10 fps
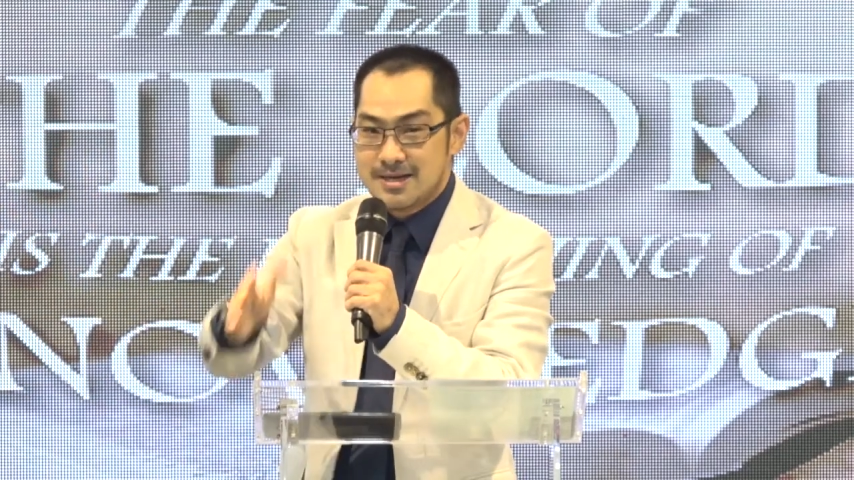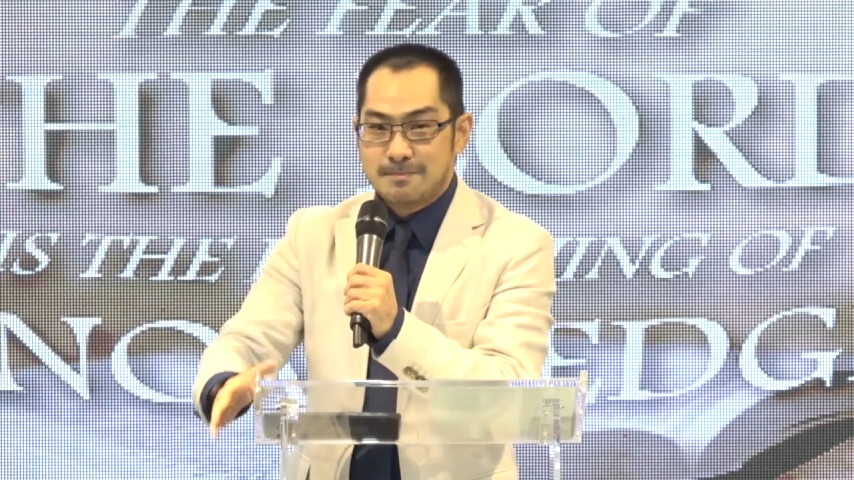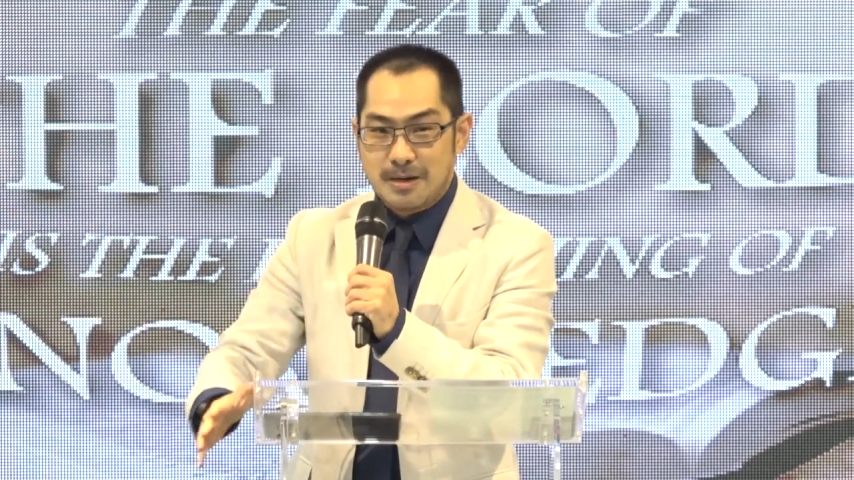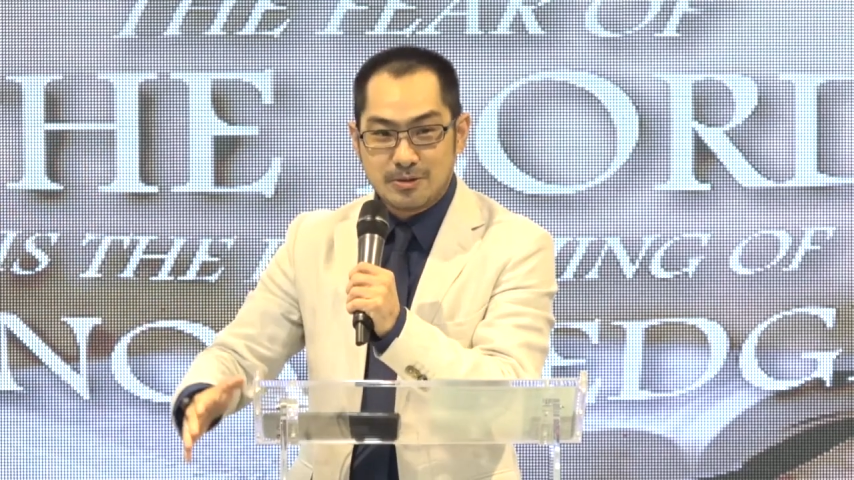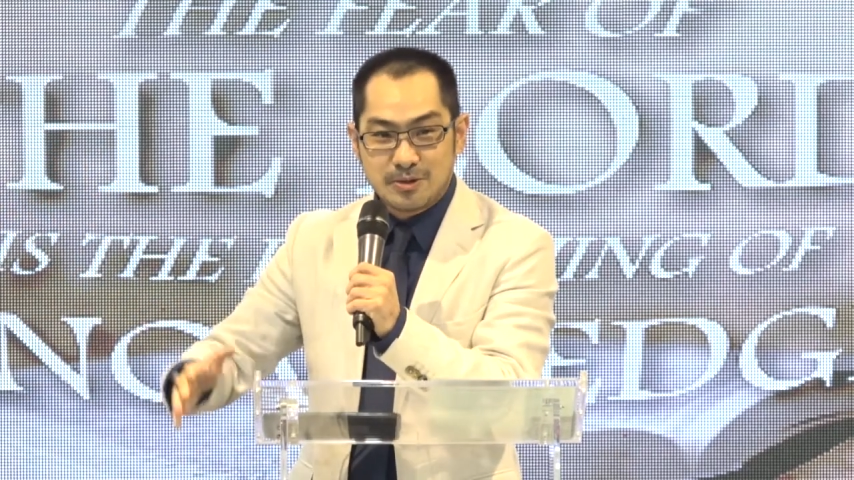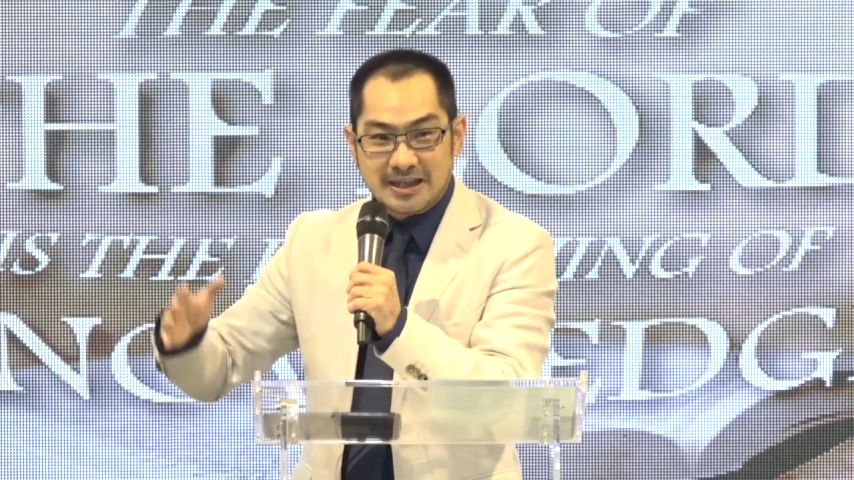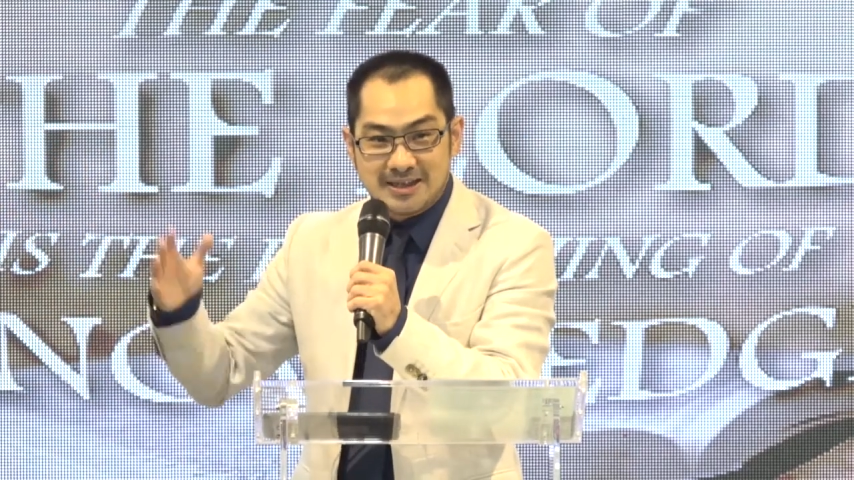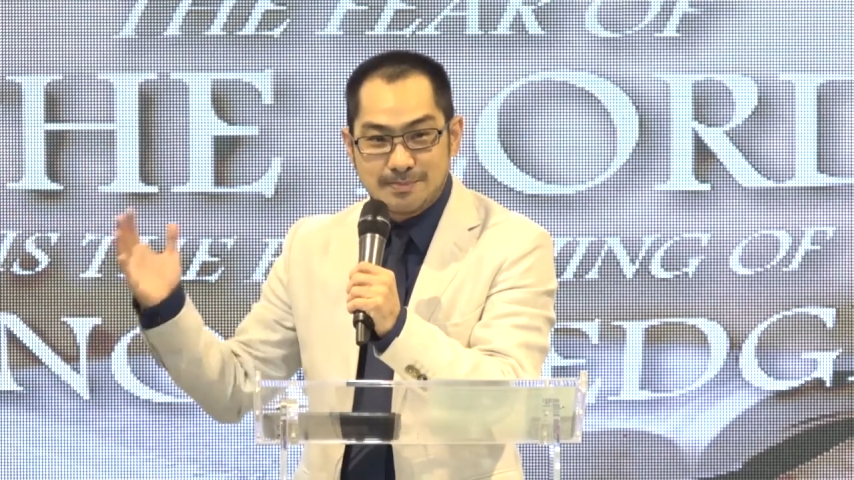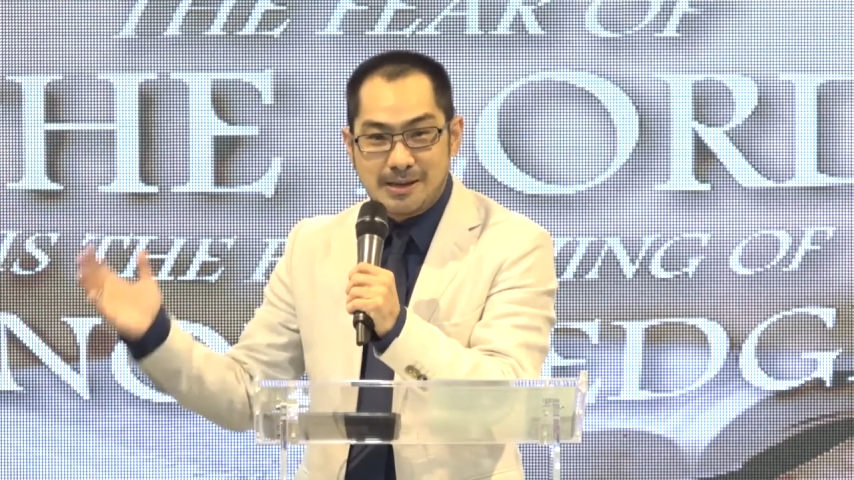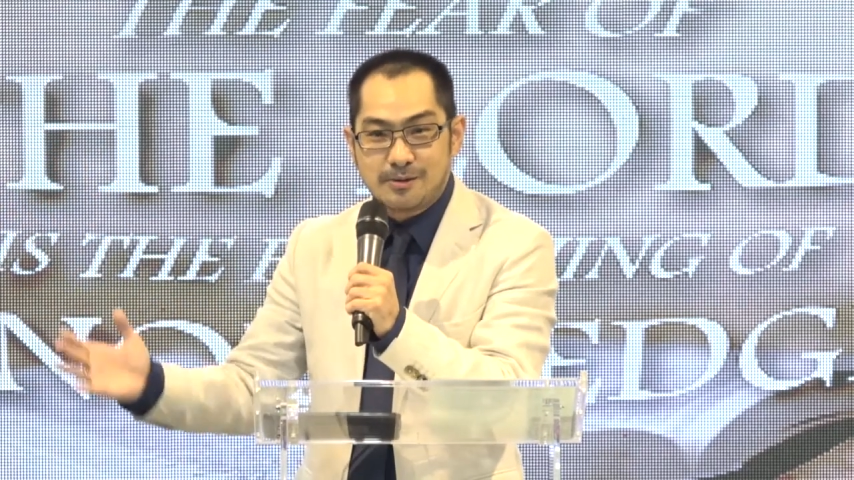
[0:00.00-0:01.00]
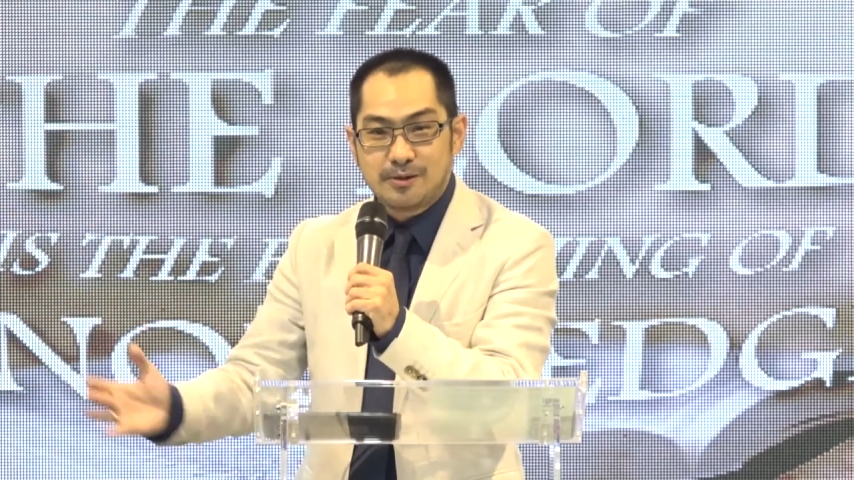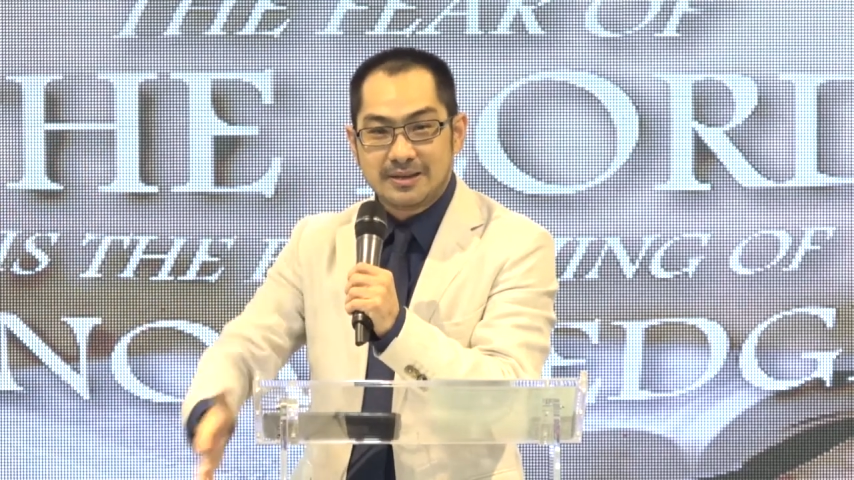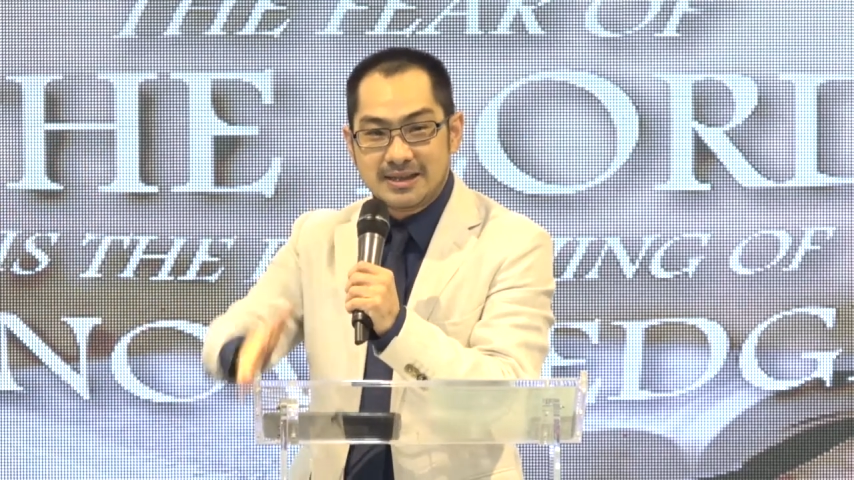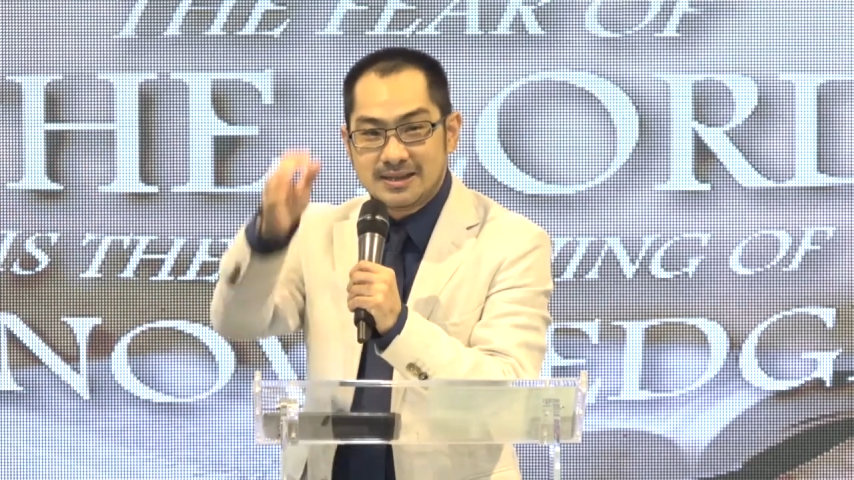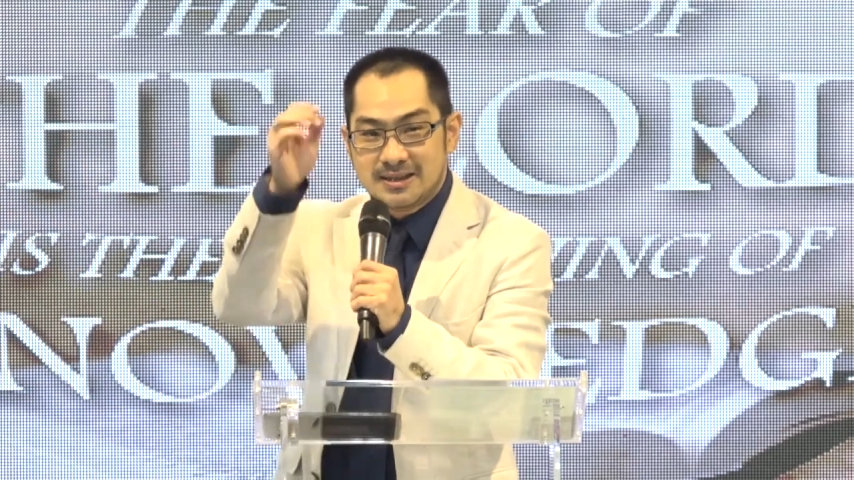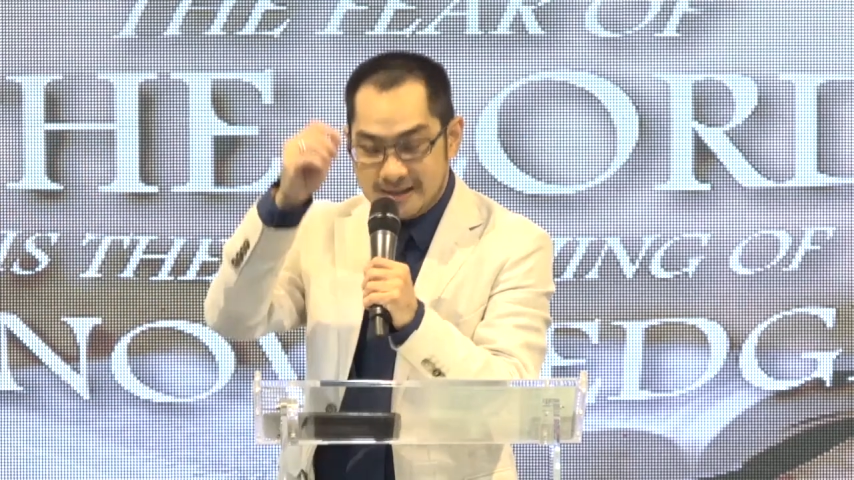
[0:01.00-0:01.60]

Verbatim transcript: bangunan dibangunin,